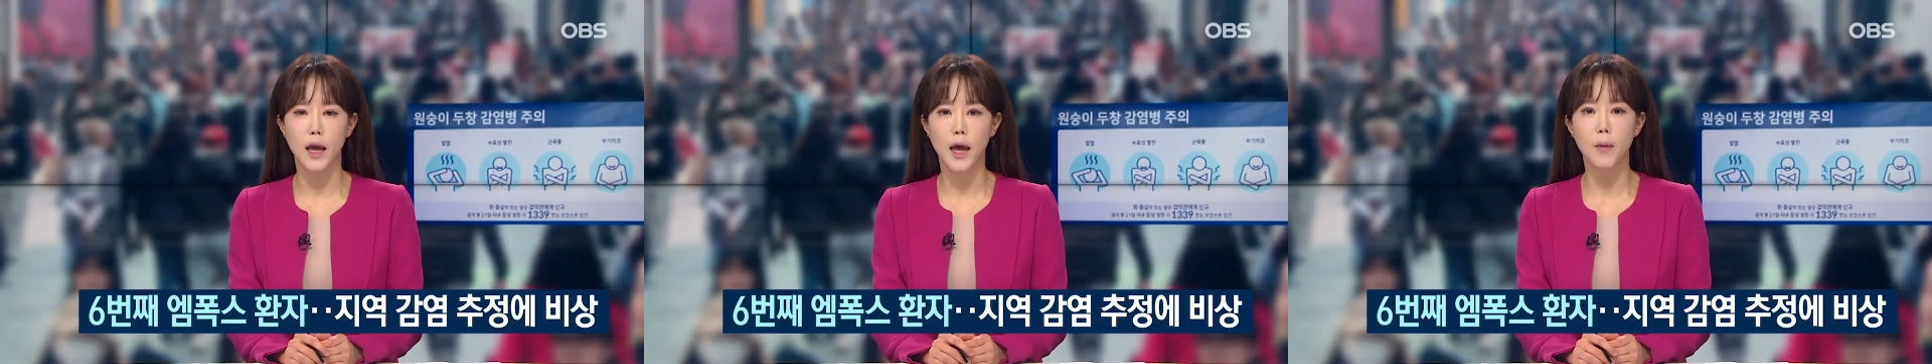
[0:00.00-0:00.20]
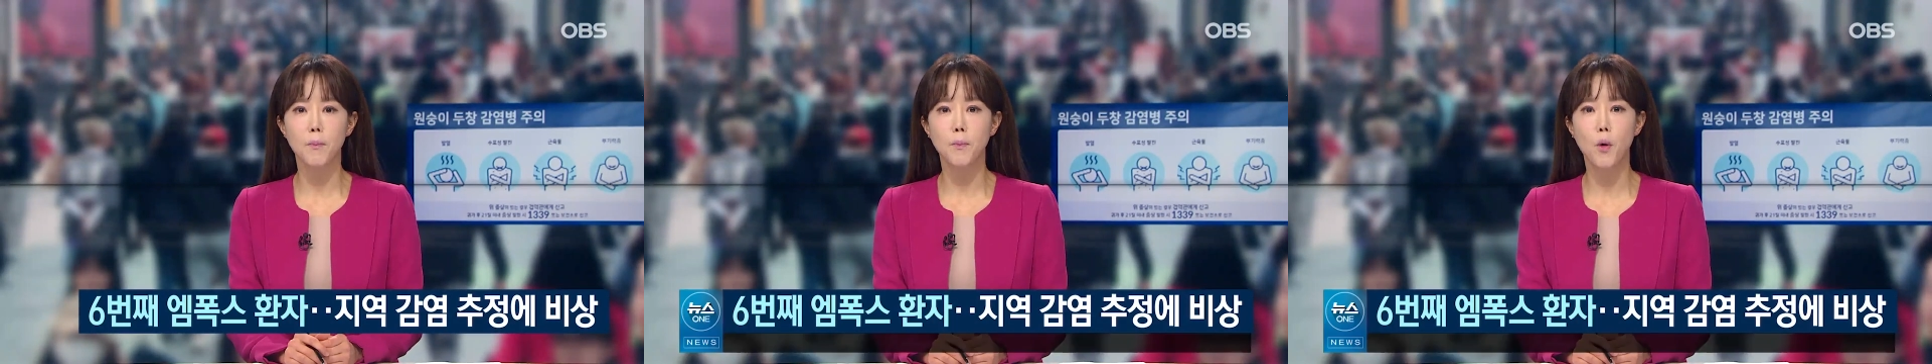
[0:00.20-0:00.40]

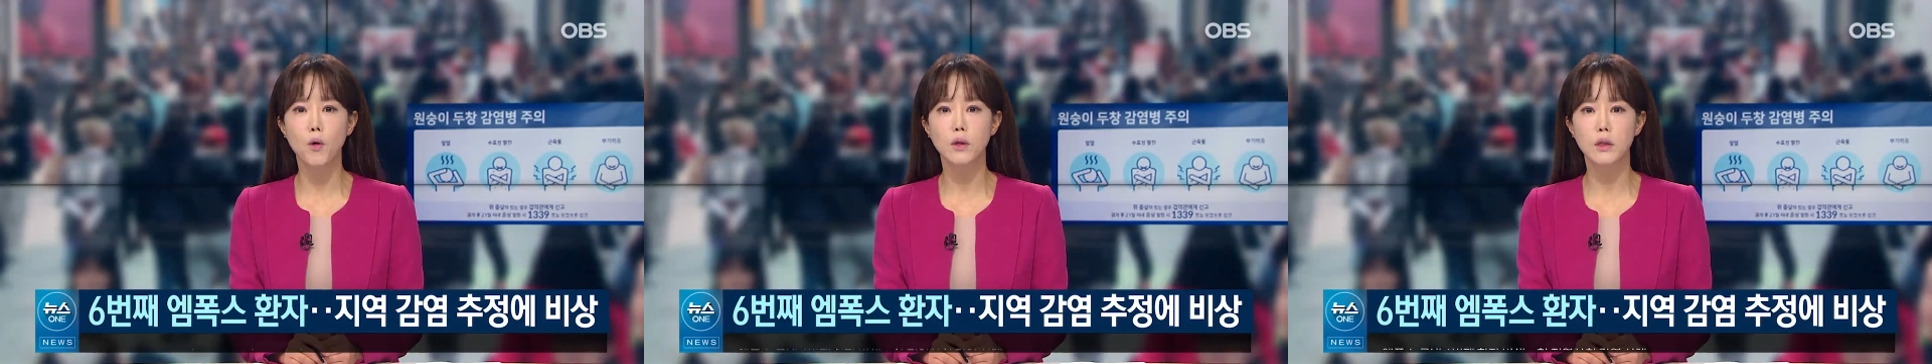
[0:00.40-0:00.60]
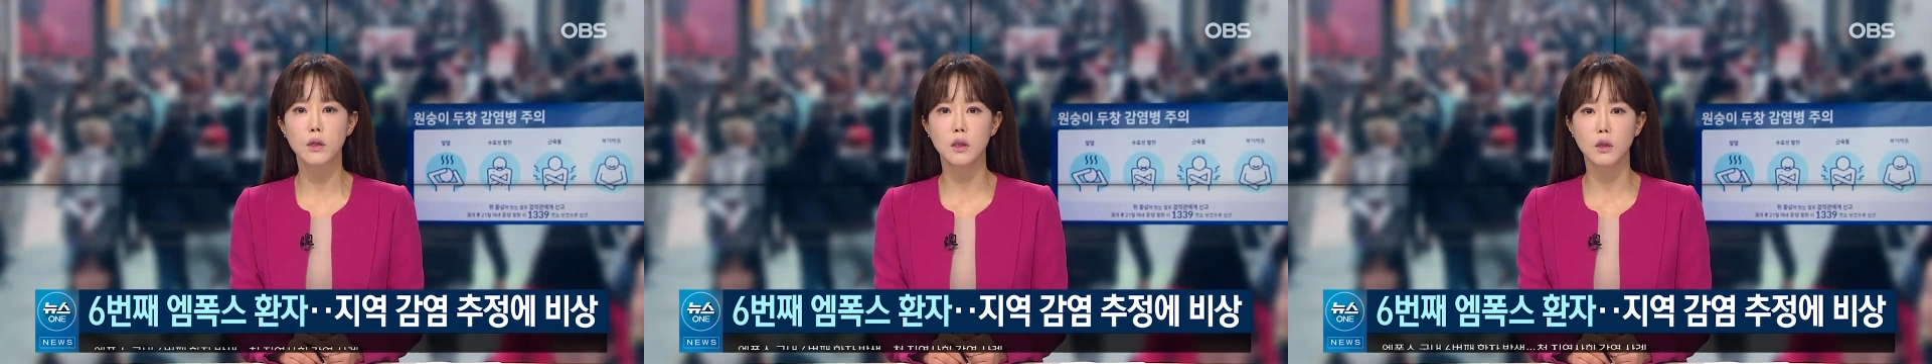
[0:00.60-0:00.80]

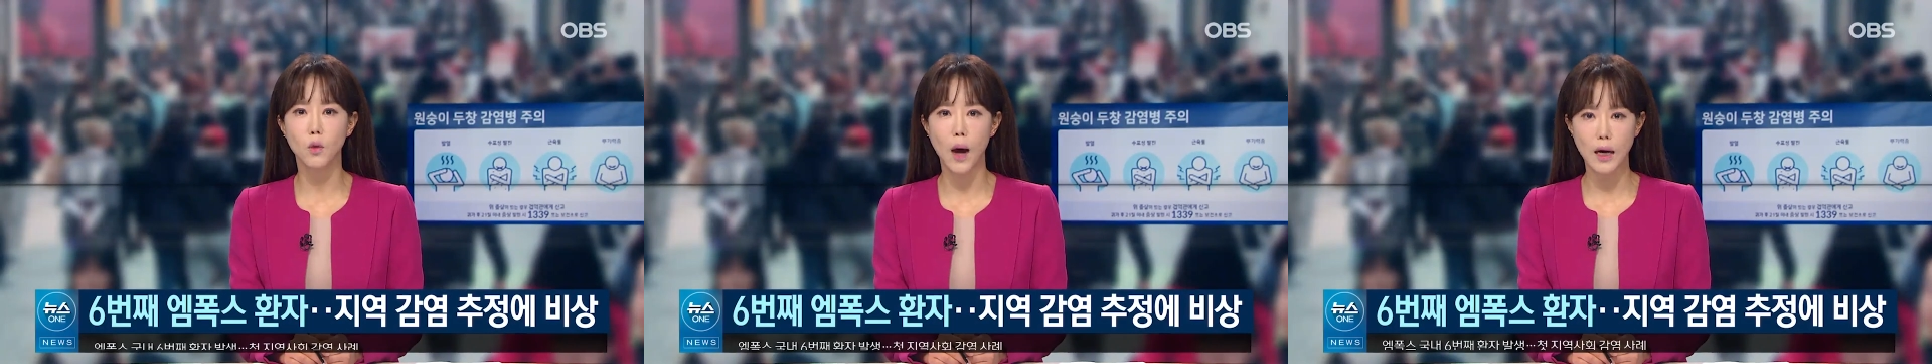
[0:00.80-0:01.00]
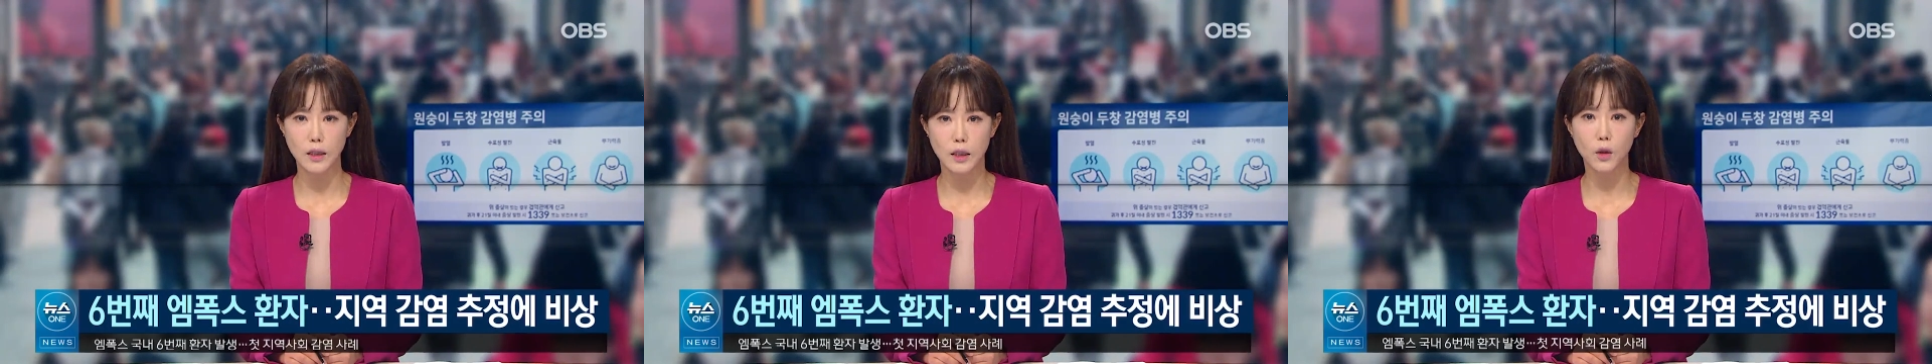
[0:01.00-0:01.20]
엠폭스
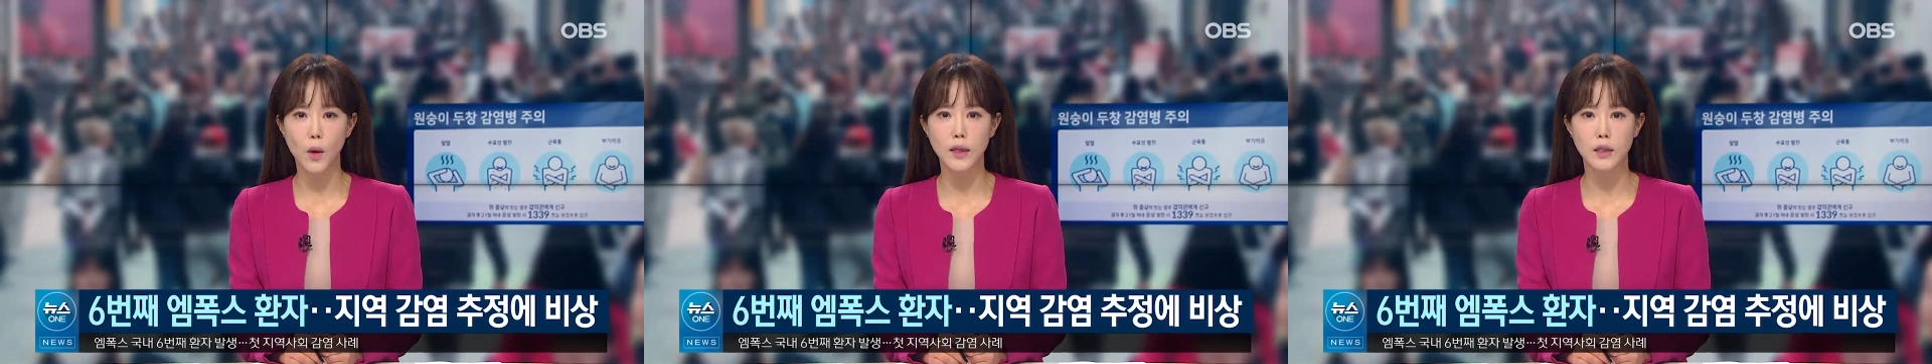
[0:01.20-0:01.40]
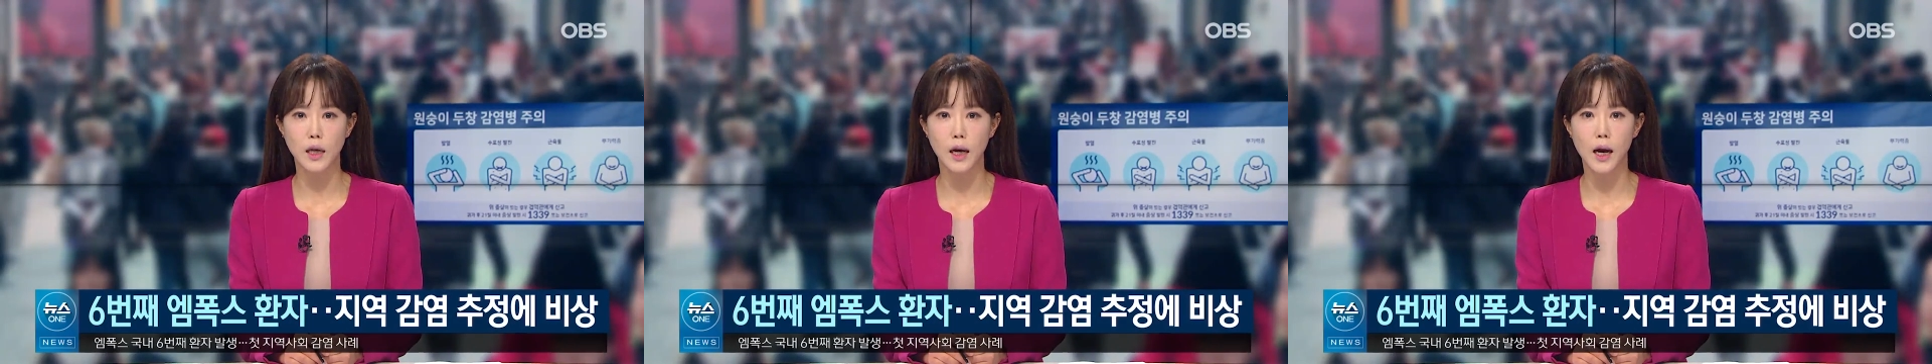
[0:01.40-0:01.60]
확진
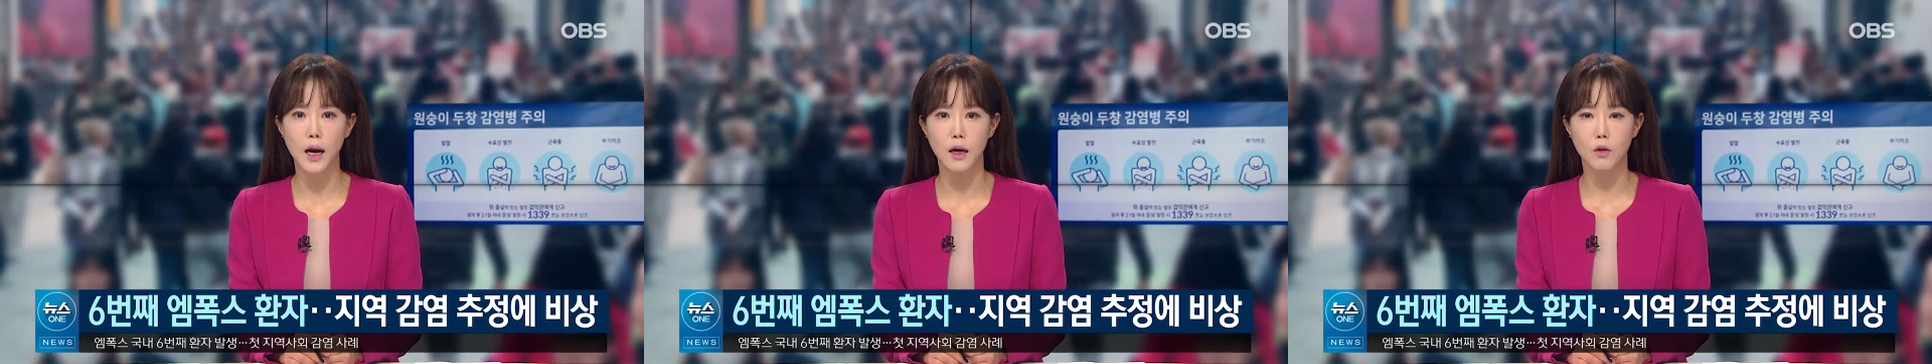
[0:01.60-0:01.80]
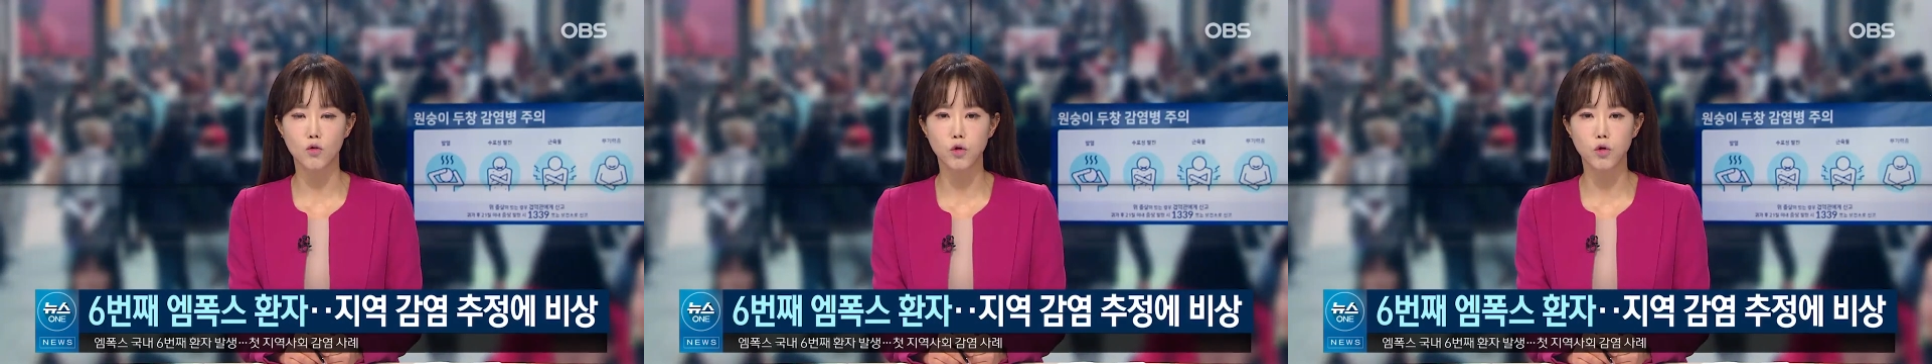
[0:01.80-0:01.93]
환자가